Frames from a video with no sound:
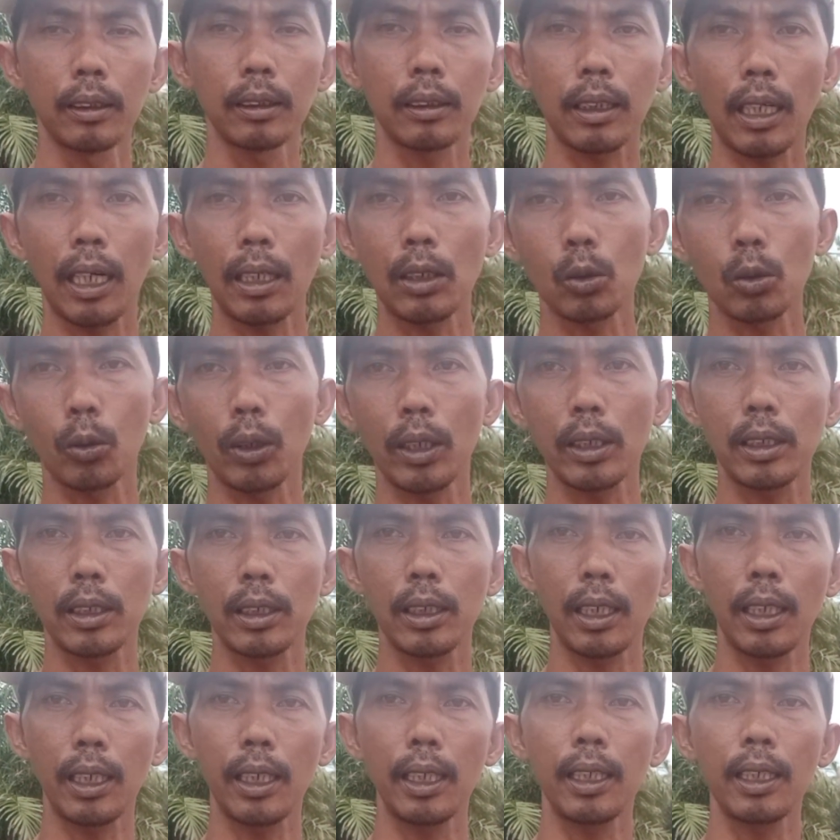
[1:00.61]
Trans Sungai
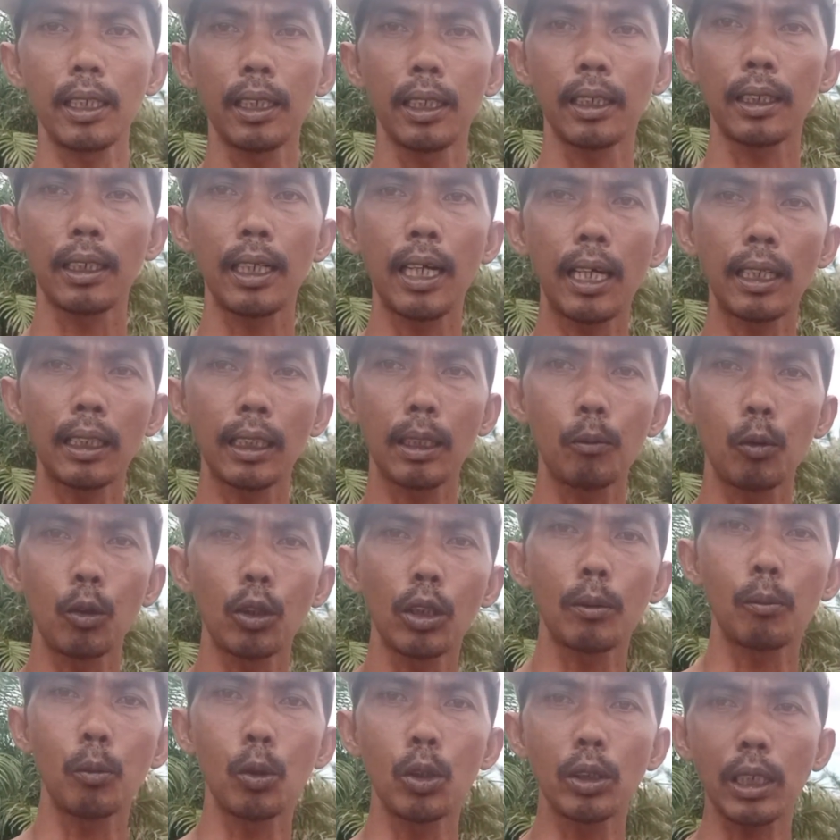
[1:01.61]
Sirih dan
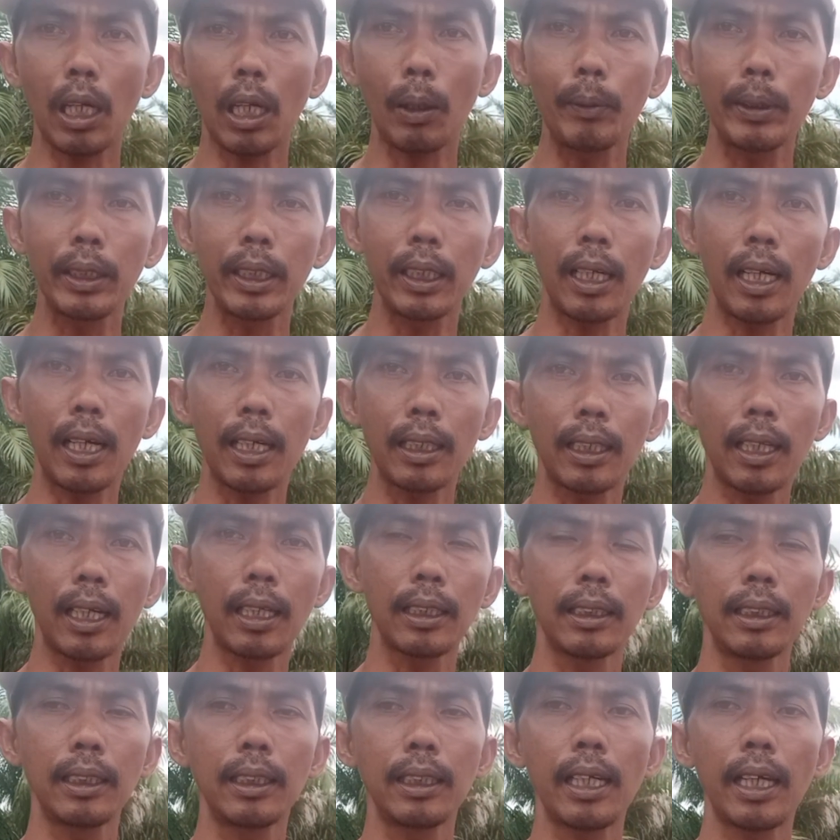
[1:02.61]
kebun-kebun sawit yang ada
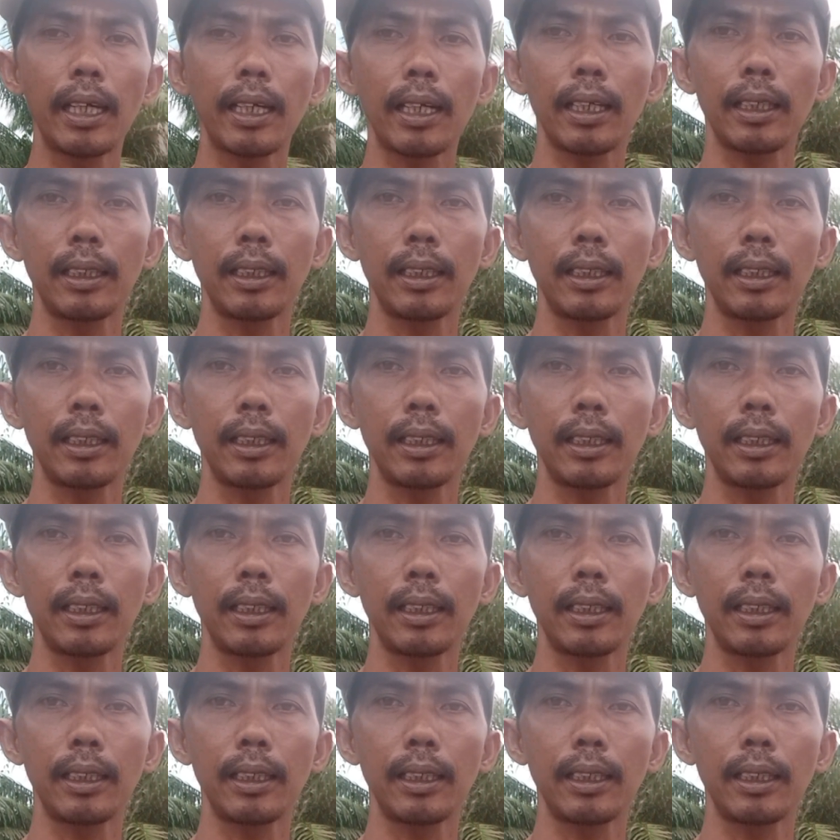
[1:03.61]
di daerah